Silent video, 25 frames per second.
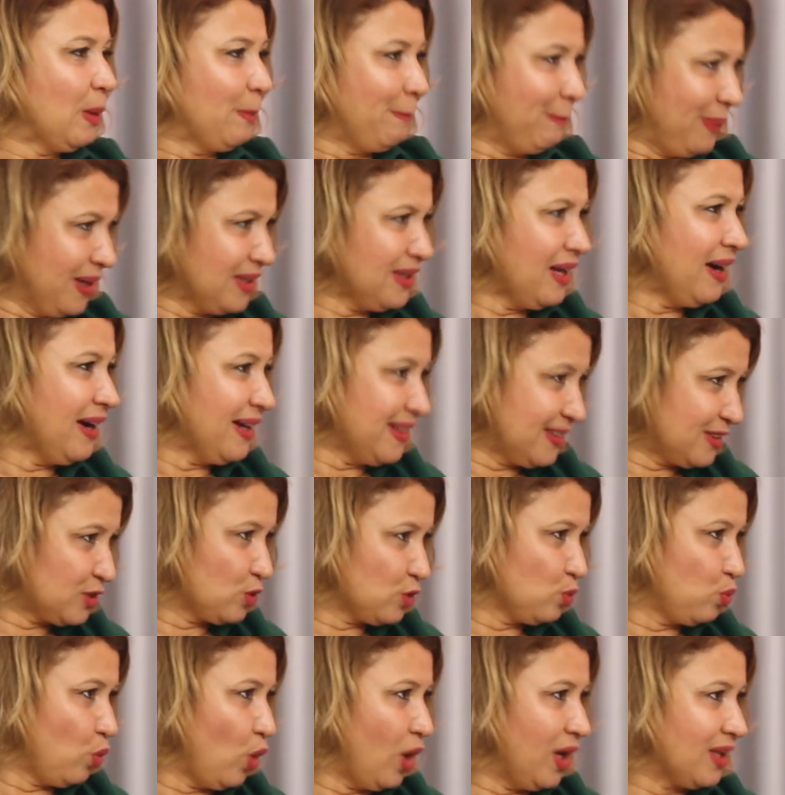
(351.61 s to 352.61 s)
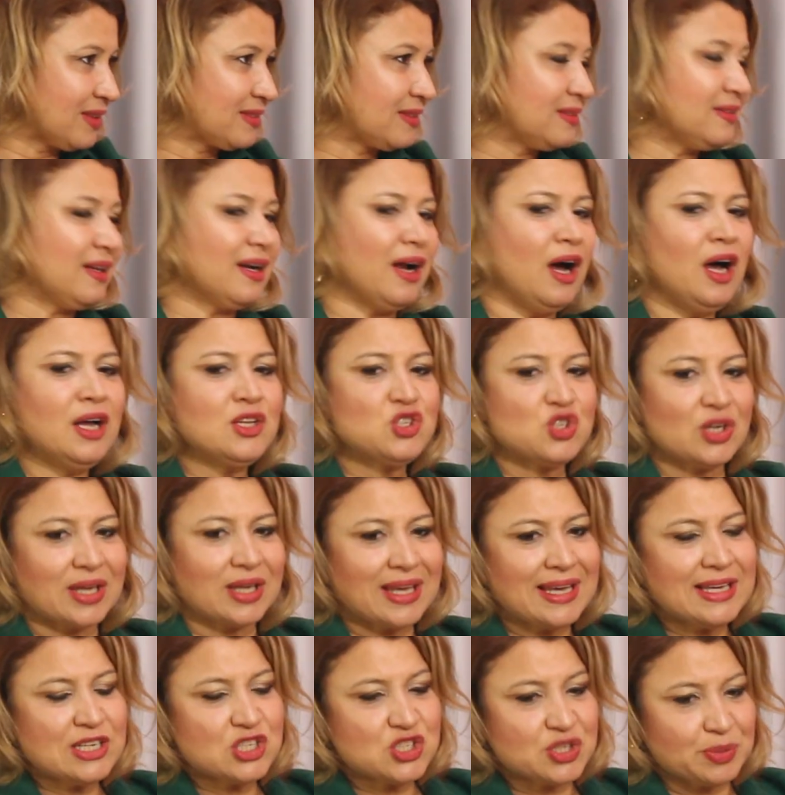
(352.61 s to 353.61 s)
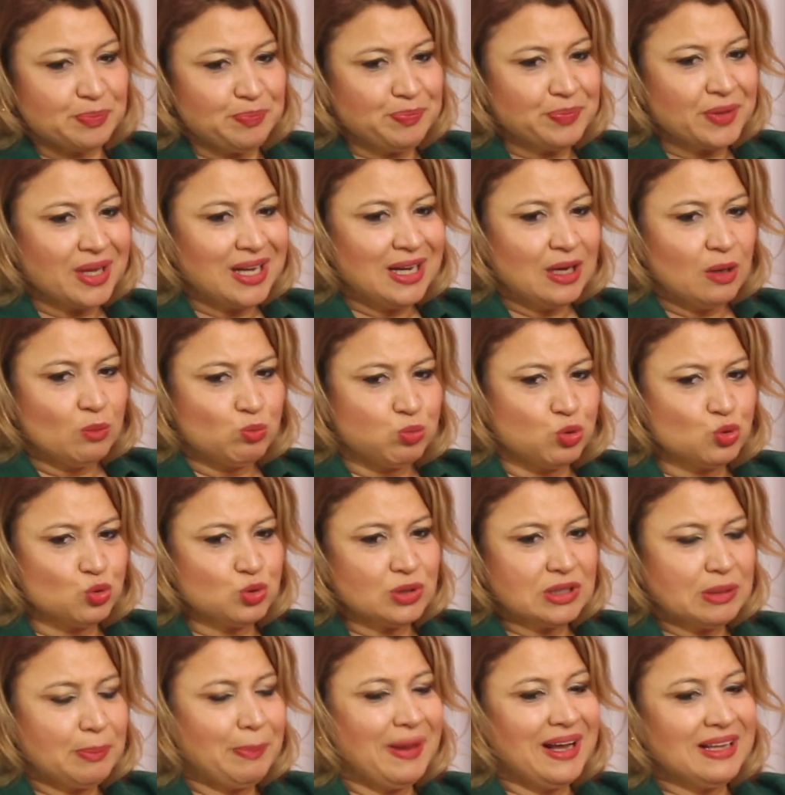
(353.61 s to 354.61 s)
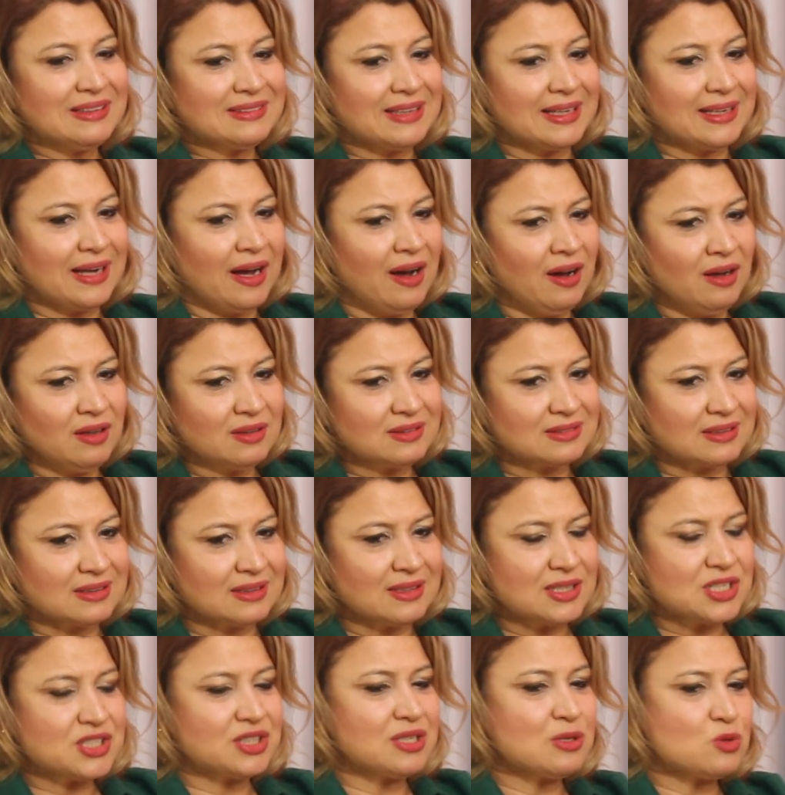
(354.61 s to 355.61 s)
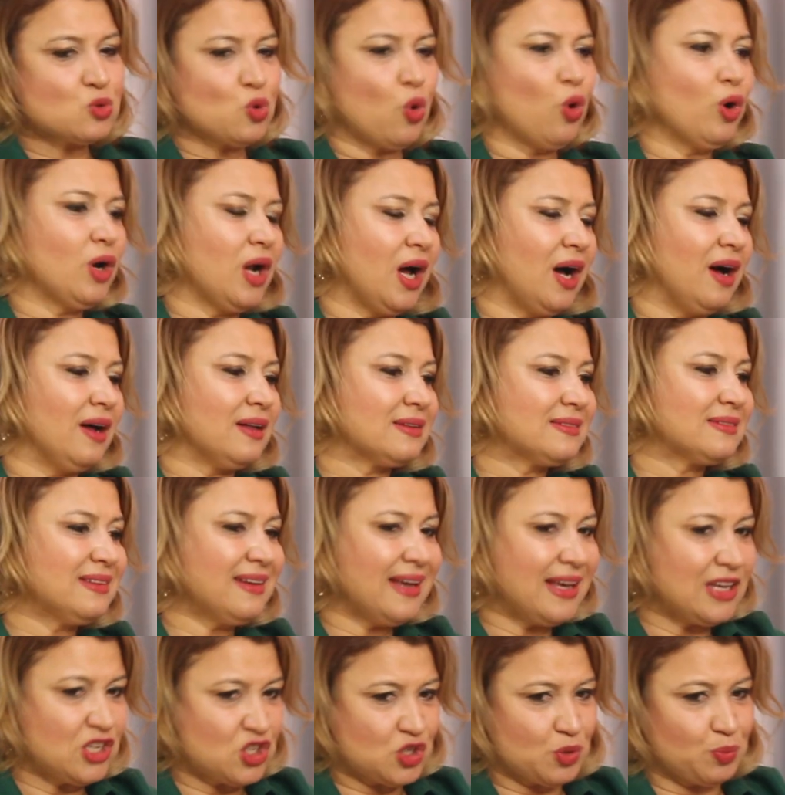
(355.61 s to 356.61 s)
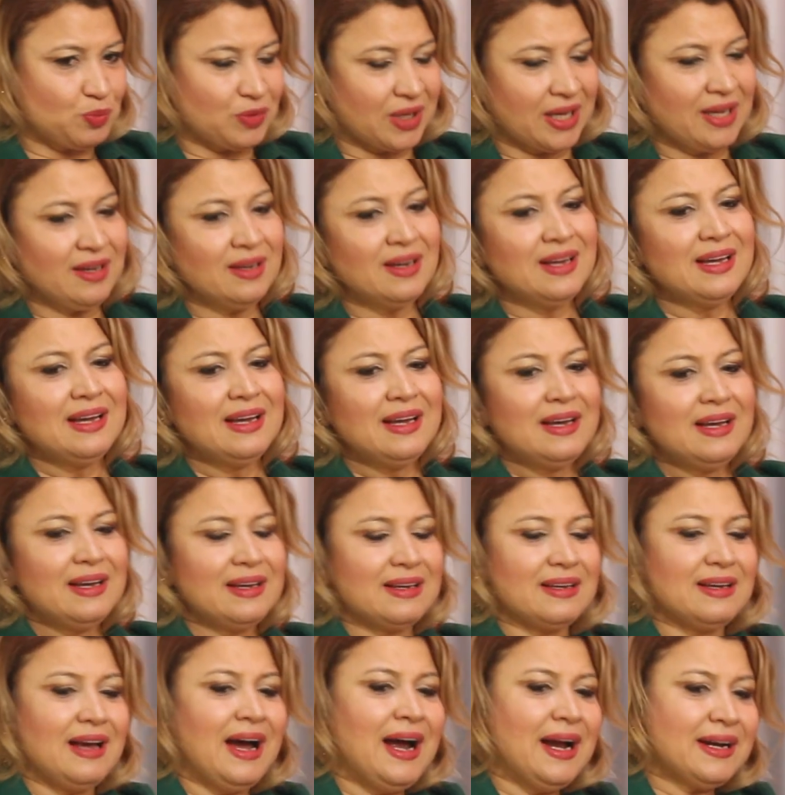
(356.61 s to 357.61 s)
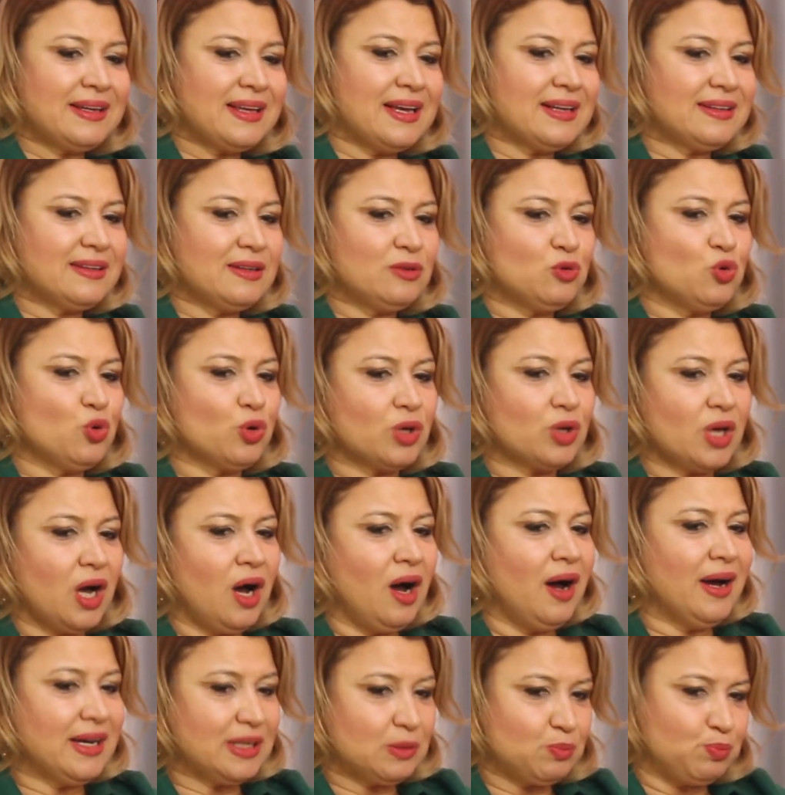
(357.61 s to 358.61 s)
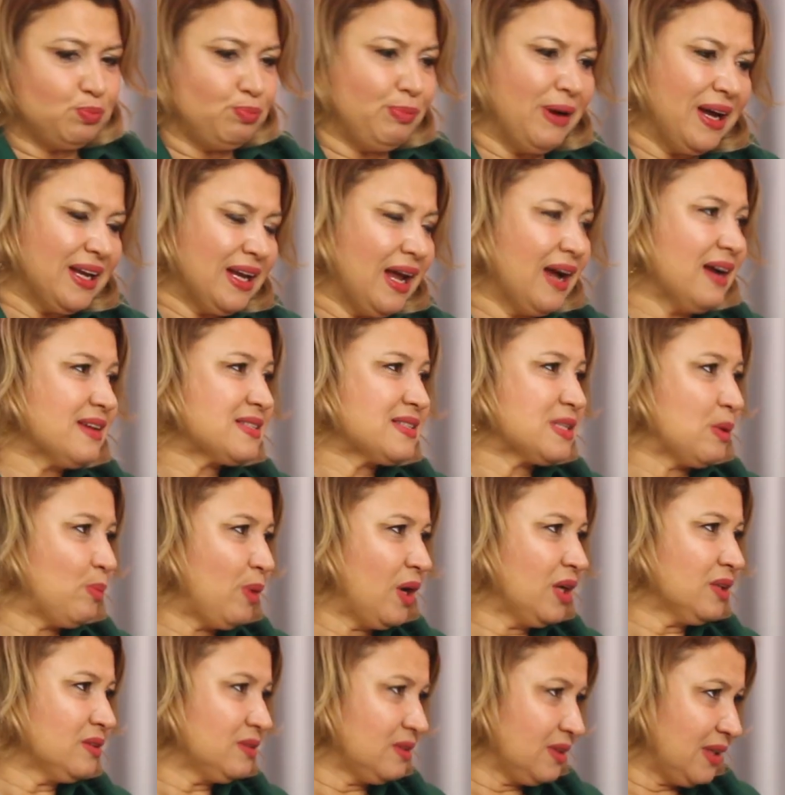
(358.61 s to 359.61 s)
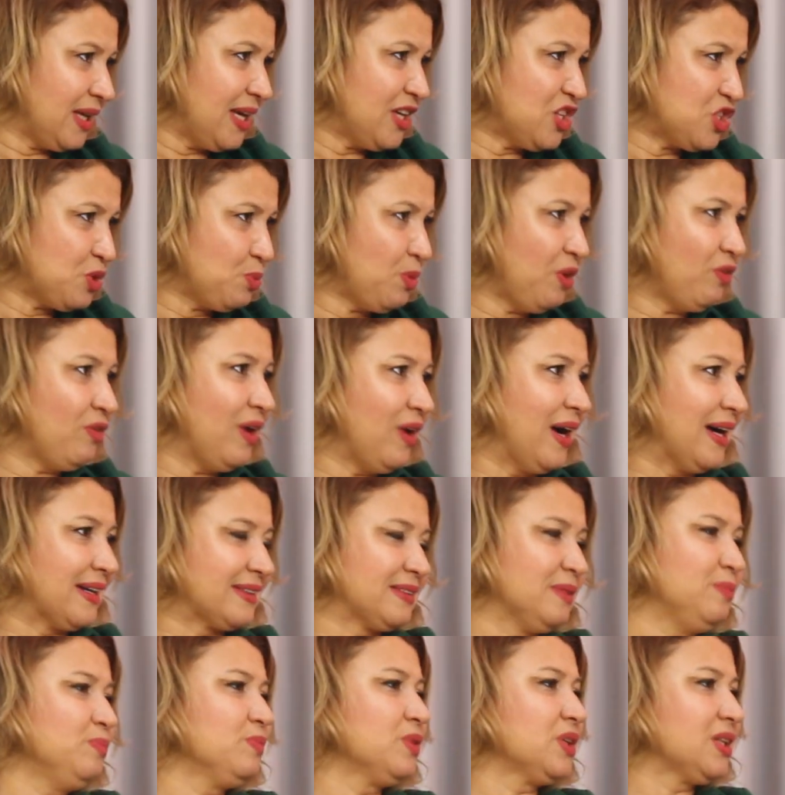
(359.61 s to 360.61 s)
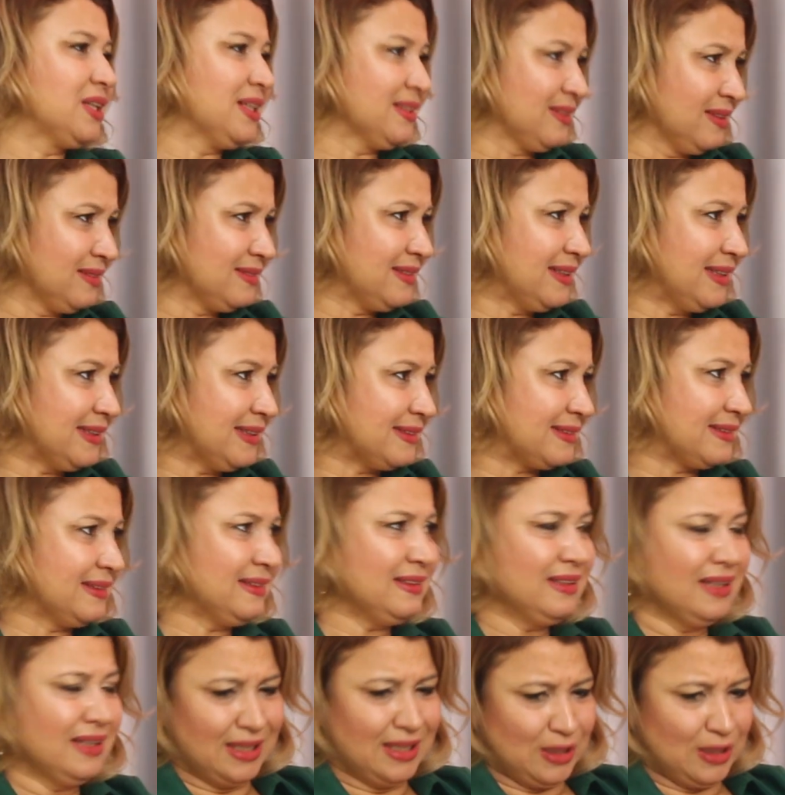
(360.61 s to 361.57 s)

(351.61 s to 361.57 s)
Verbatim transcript: Bana aitti bu altınlar ancak eşim bunları benden aldı işte zorla aldı eşim de ee, erkek de diyor ki hayır ben her zaman eşime verdim. Kadındaydı.